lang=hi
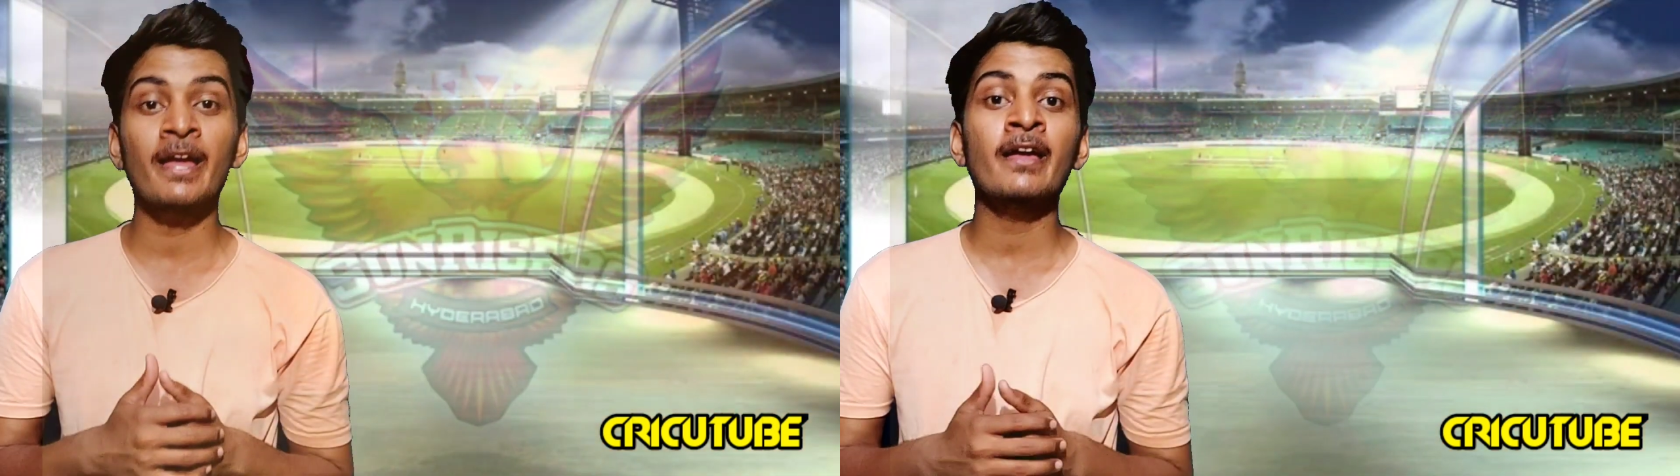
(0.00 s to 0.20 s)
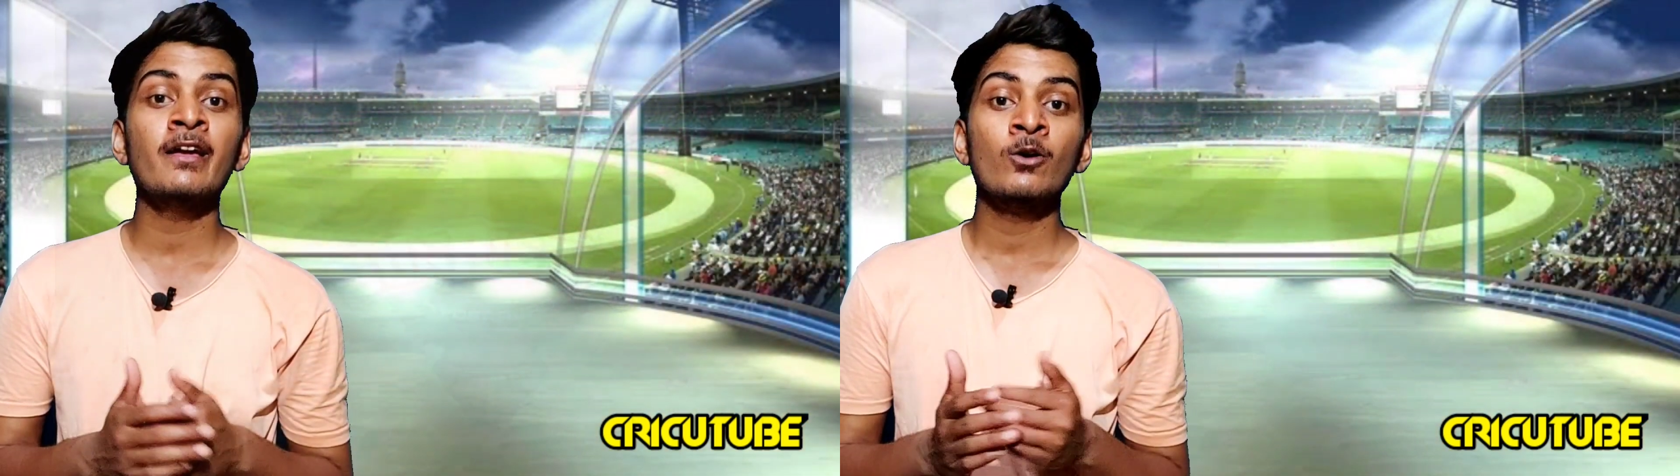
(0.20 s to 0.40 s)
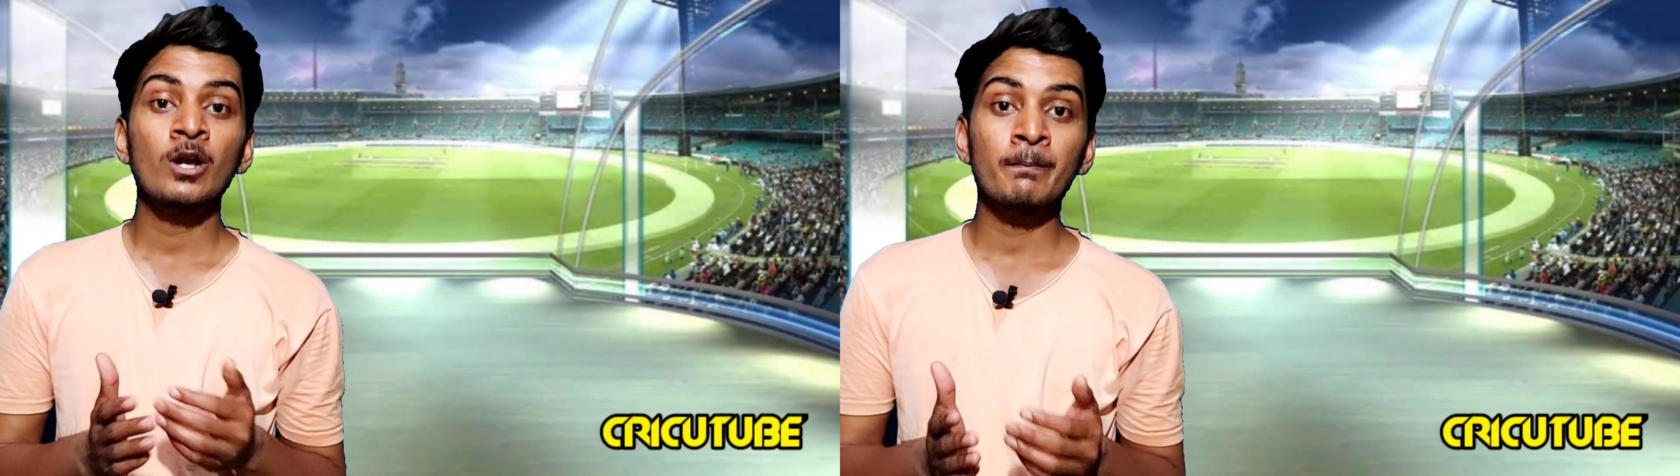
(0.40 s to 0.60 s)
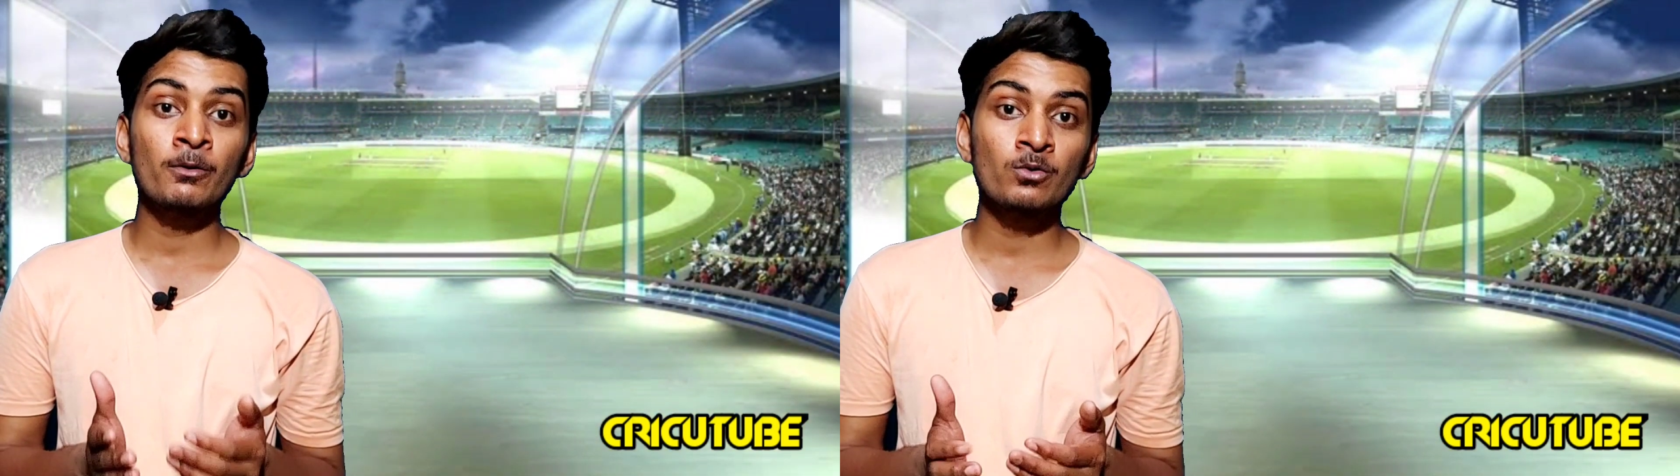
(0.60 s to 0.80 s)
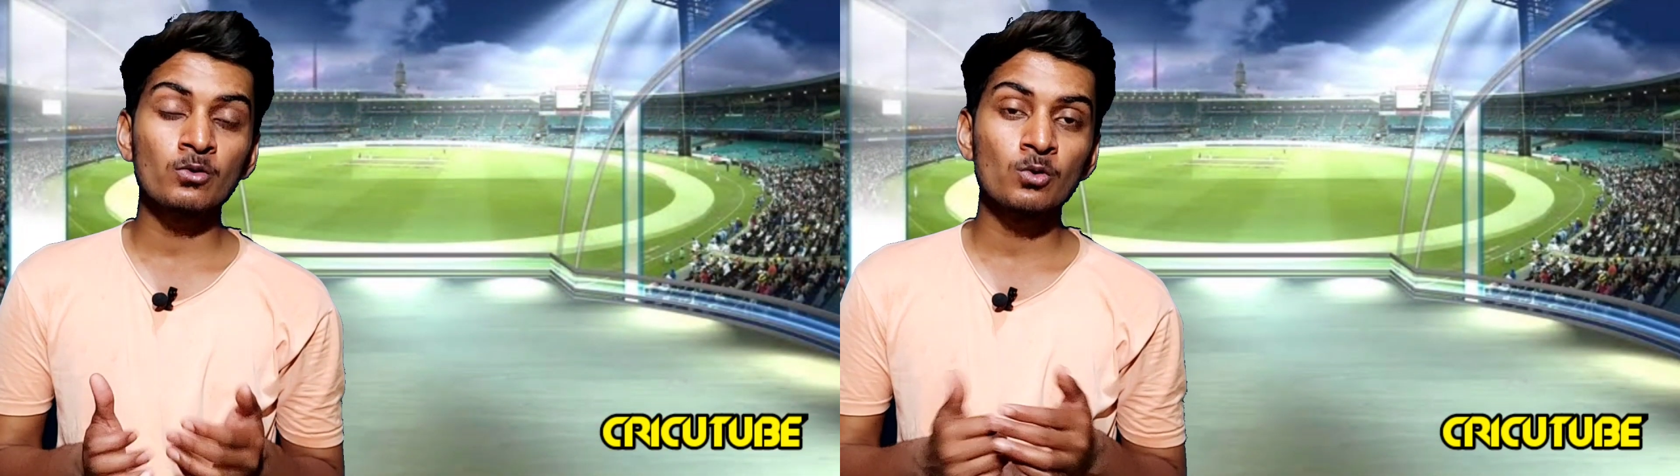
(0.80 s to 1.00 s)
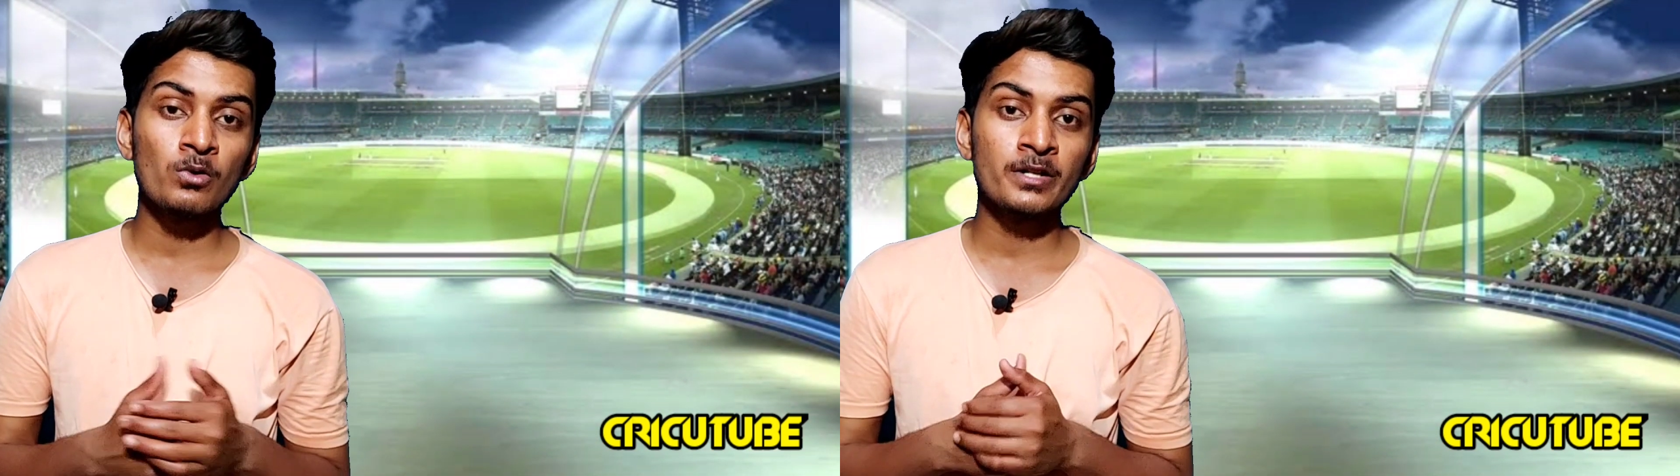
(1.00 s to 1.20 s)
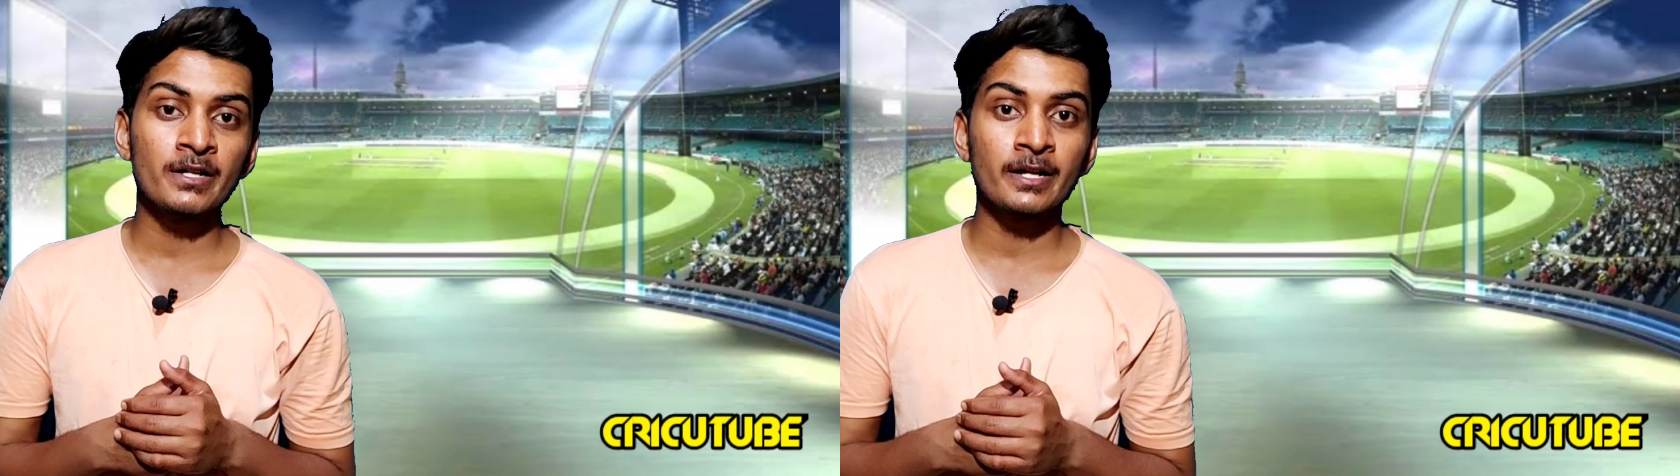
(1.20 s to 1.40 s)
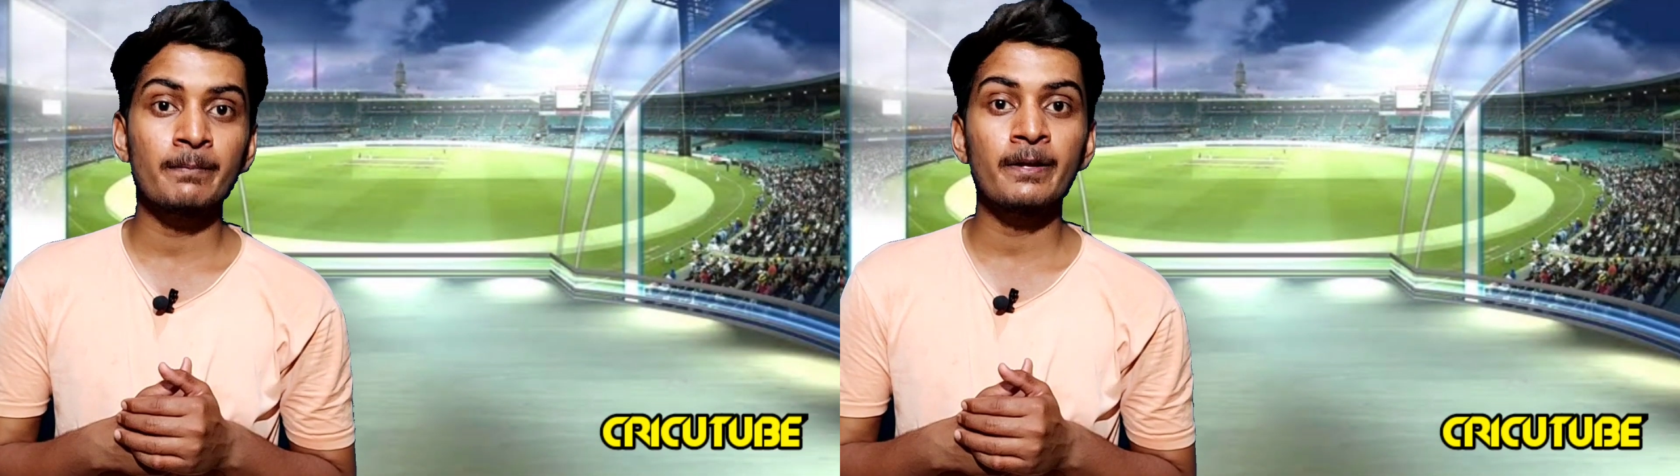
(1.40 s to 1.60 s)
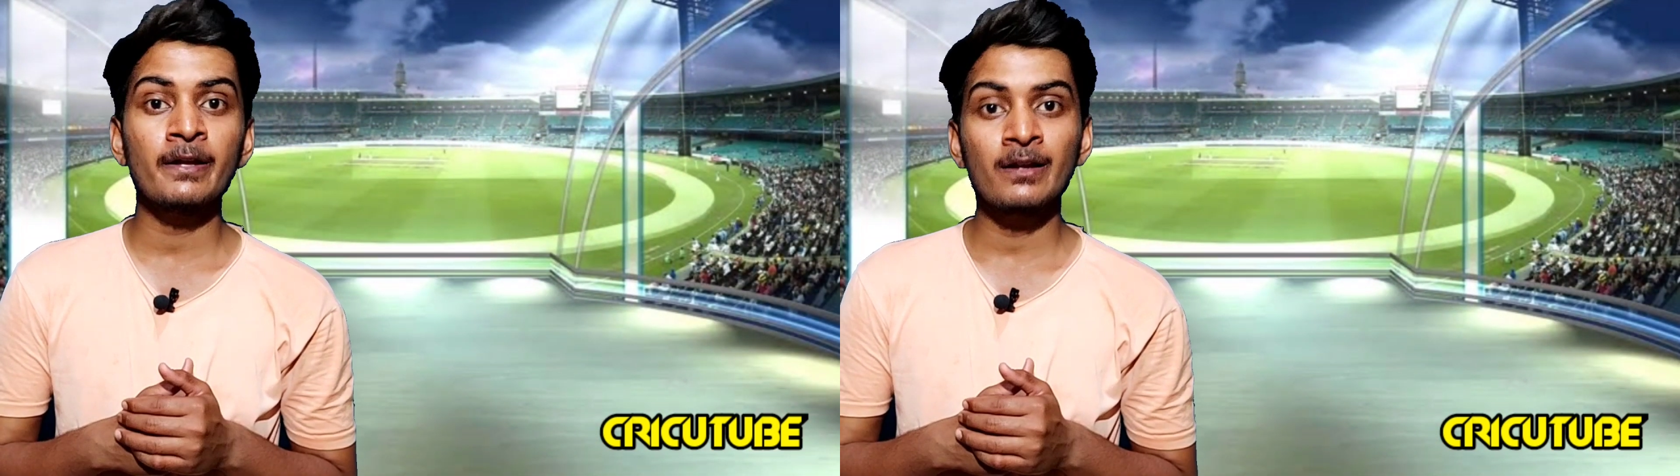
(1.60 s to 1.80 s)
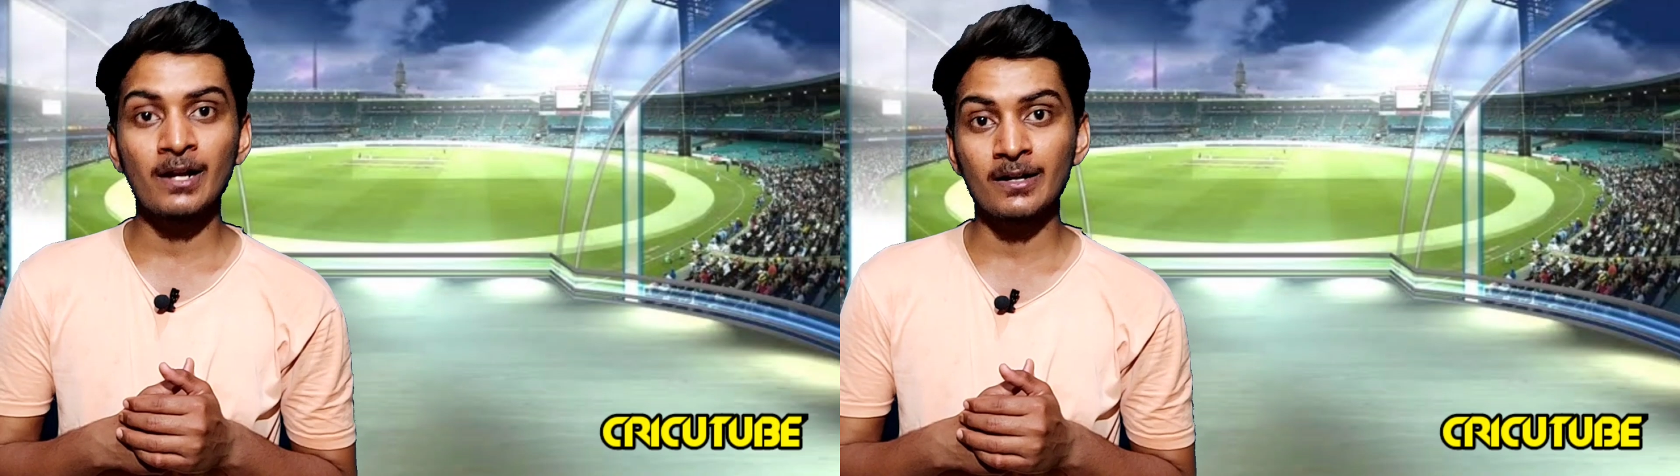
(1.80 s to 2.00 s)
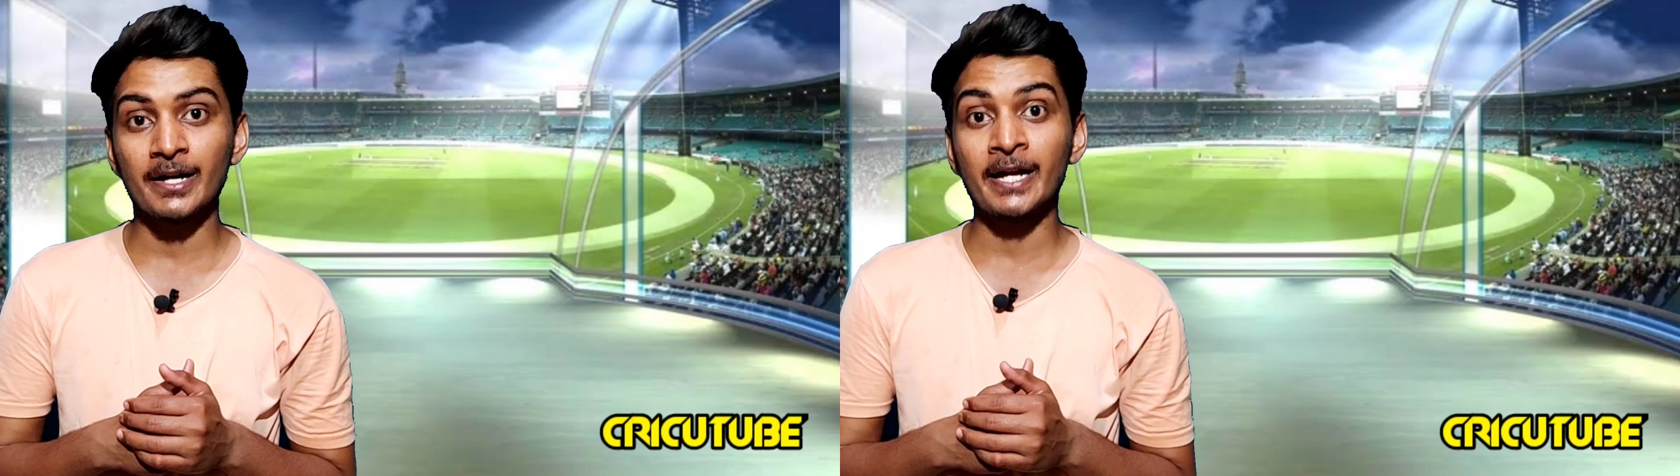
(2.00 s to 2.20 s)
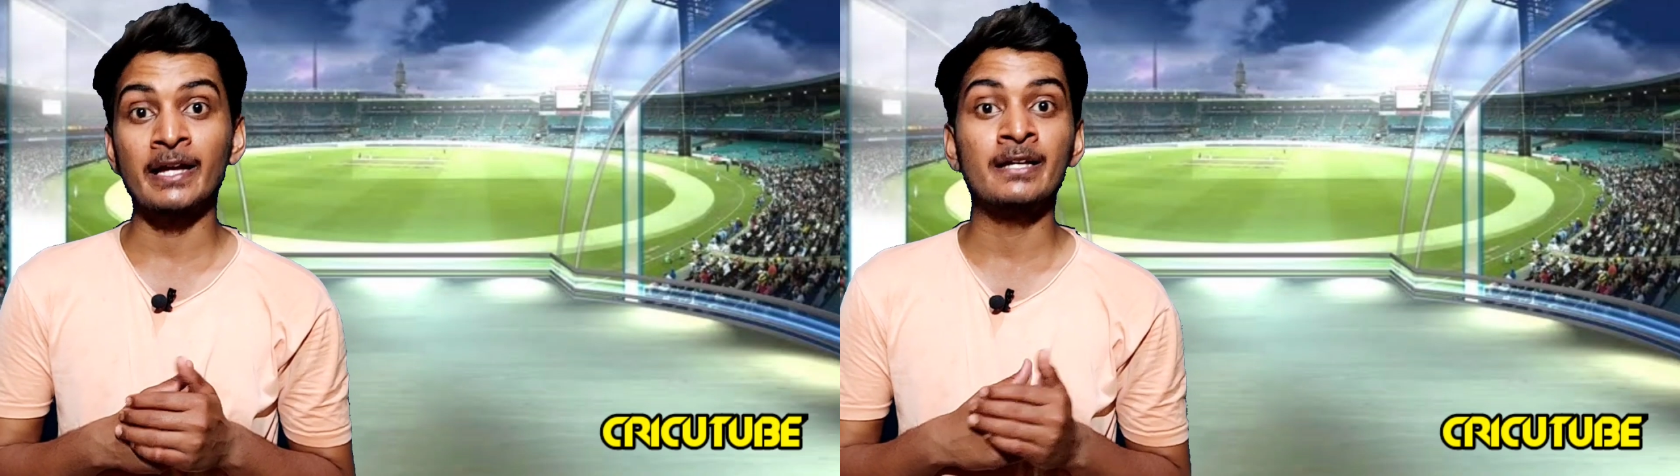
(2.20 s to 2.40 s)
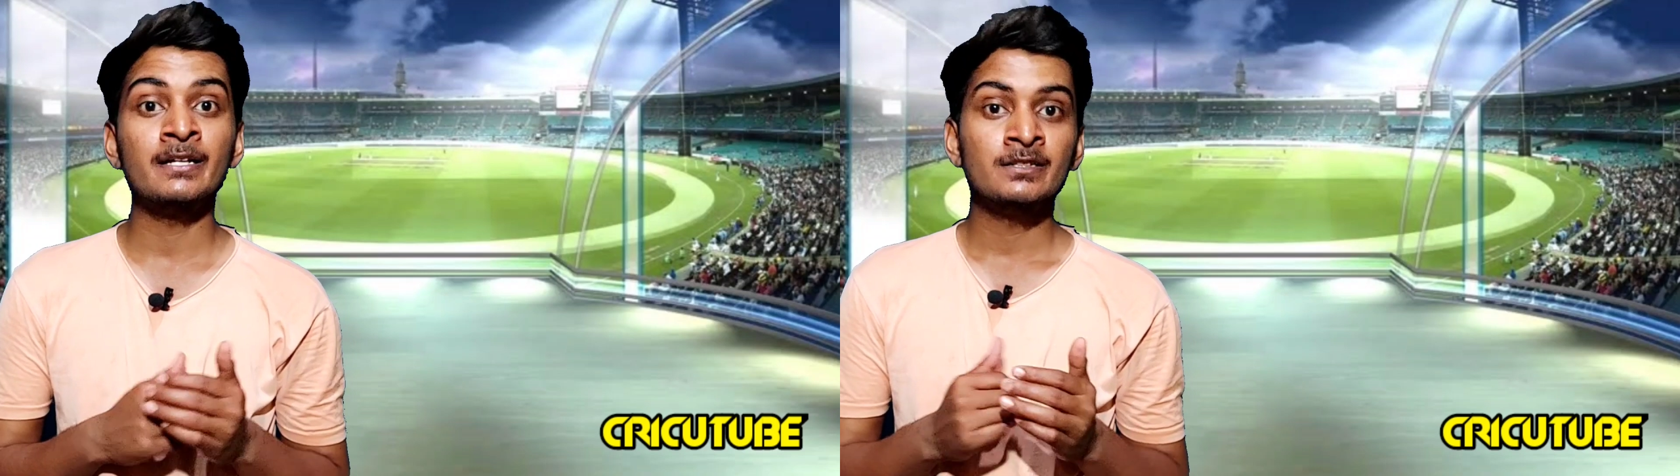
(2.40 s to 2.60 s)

हैं और अभी उनको दो झटके भी लग गए हैं